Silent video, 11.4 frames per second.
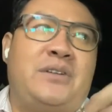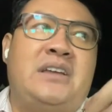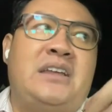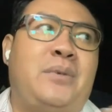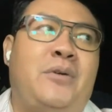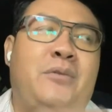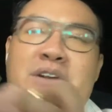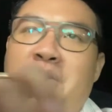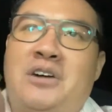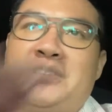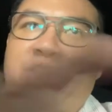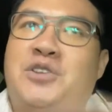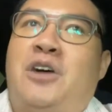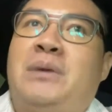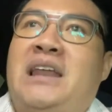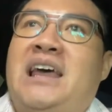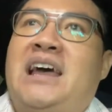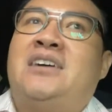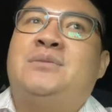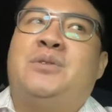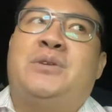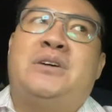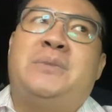แต่คนนี้เนี่ยเพราะว่าน้องเขาติดต่อไปแล้ว
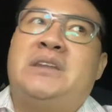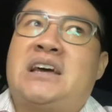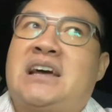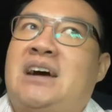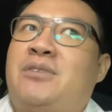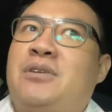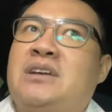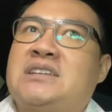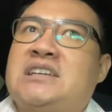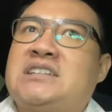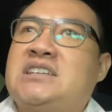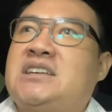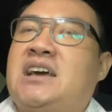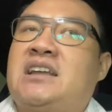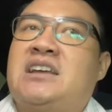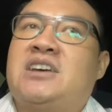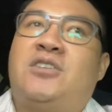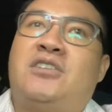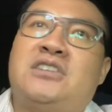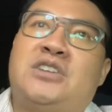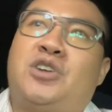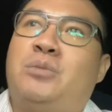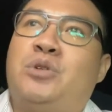บอกว่ามีนักข่าวคนหนึ่งที่ทีเดดเนี่ยขอ
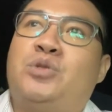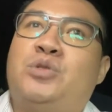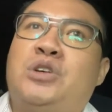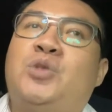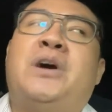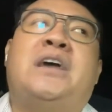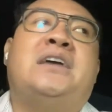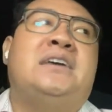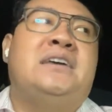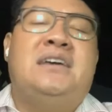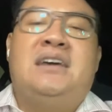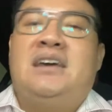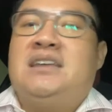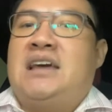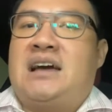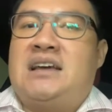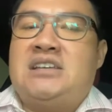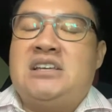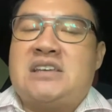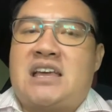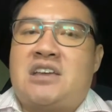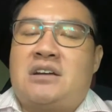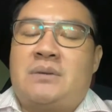ติดต่อพูดคุยด้วย อยากให้
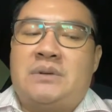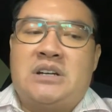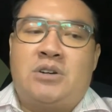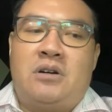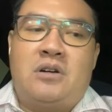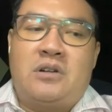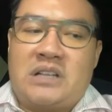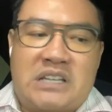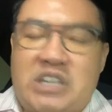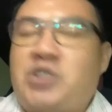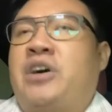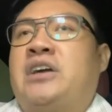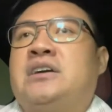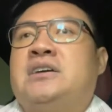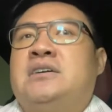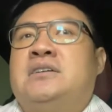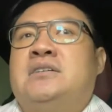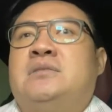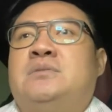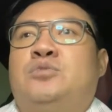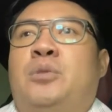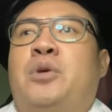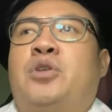ชี้แจงเกี่ยวกับเรื่องของกรณีนี้หน่อย
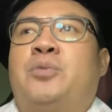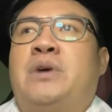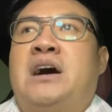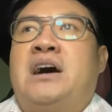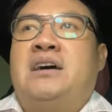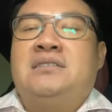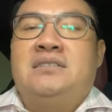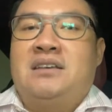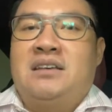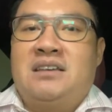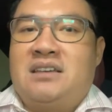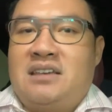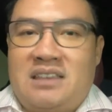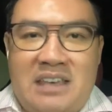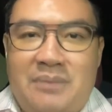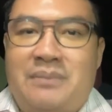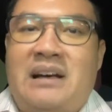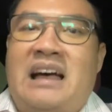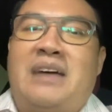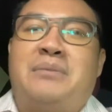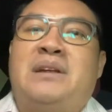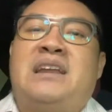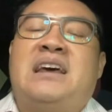ผลปรากฏว่าเงียบ
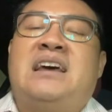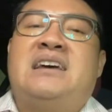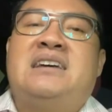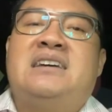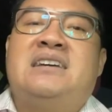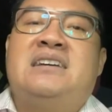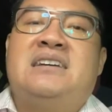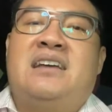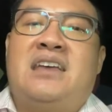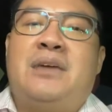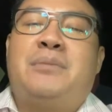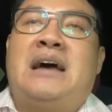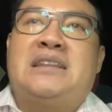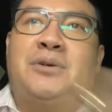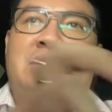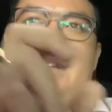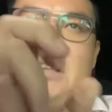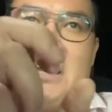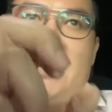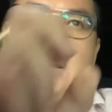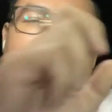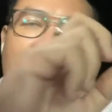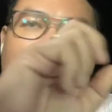หายไปเลยนะฮะเงียบหายแต่ว่าที
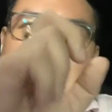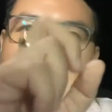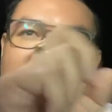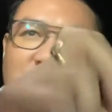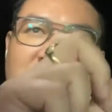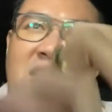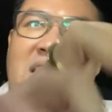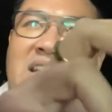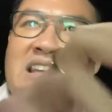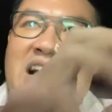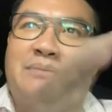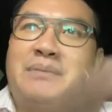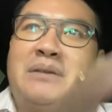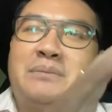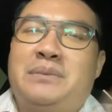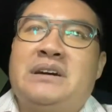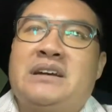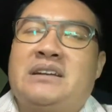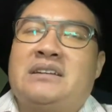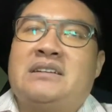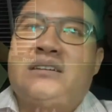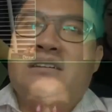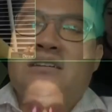เนี้ยคนกลางคนนี้เนี่ยยังเป็นเพื่อน